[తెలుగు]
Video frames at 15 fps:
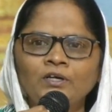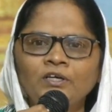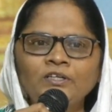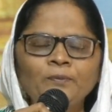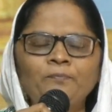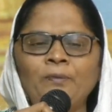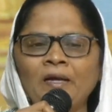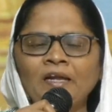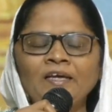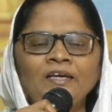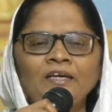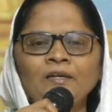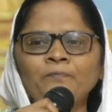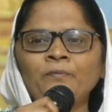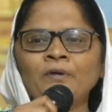ఇది
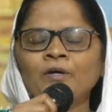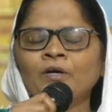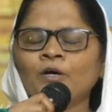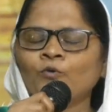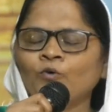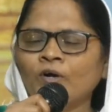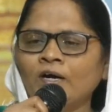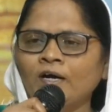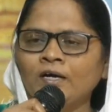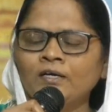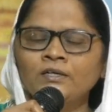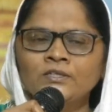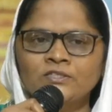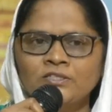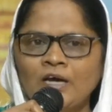బలహీన ఒక
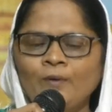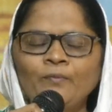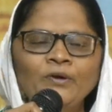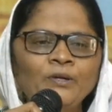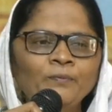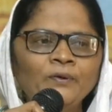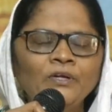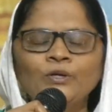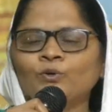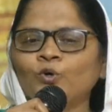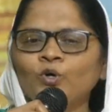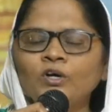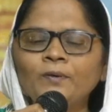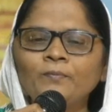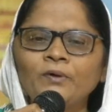సామాన్యమైన
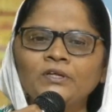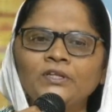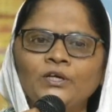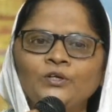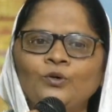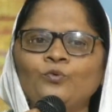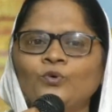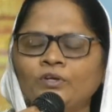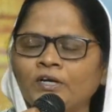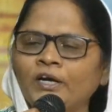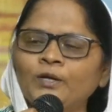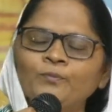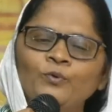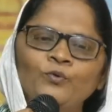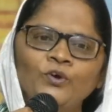రోగం కాదు అయ్యో
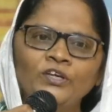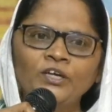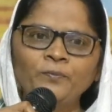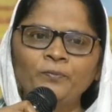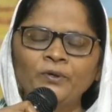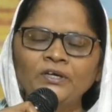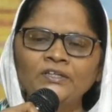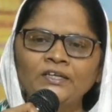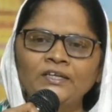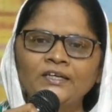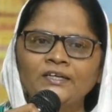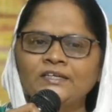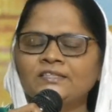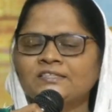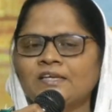నడుము
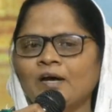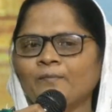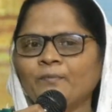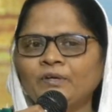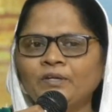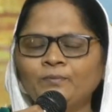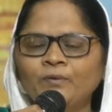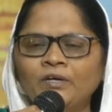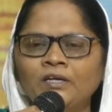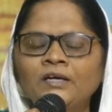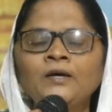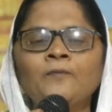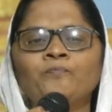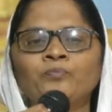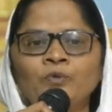వంగిపోయిందనేకి సామాన్యమైన
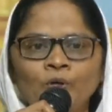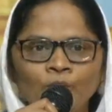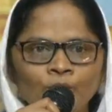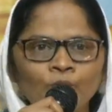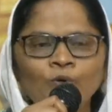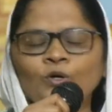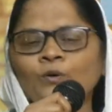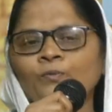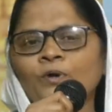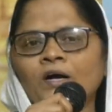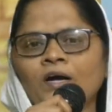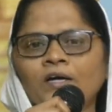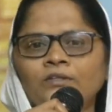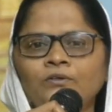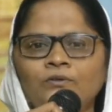రోగము
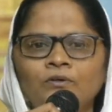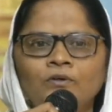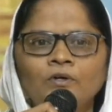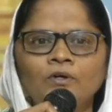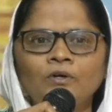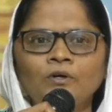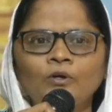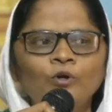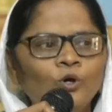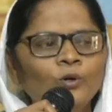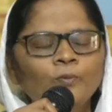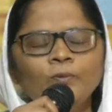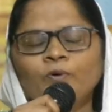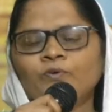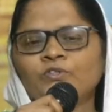కాదు
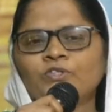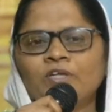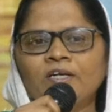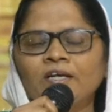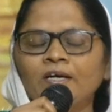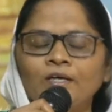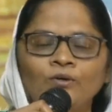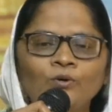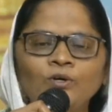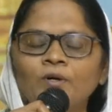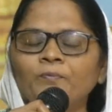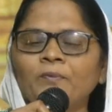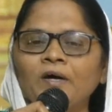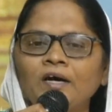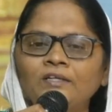లోకంలో వచ్చినట్లుగా
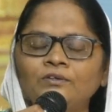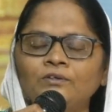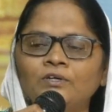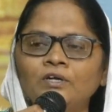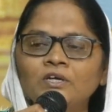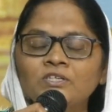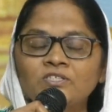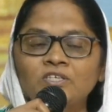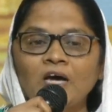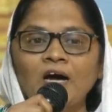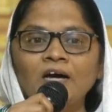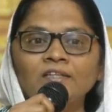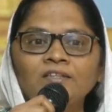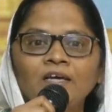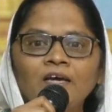రోగం కాదు
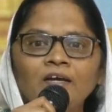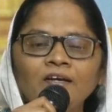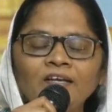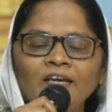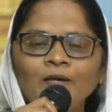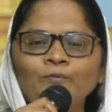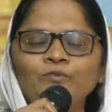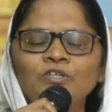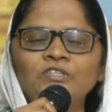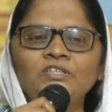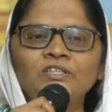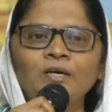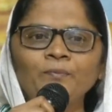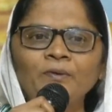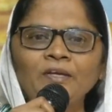సాతానుడు ఏం
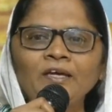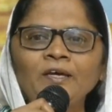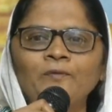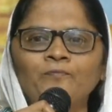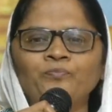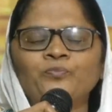చేసిందామని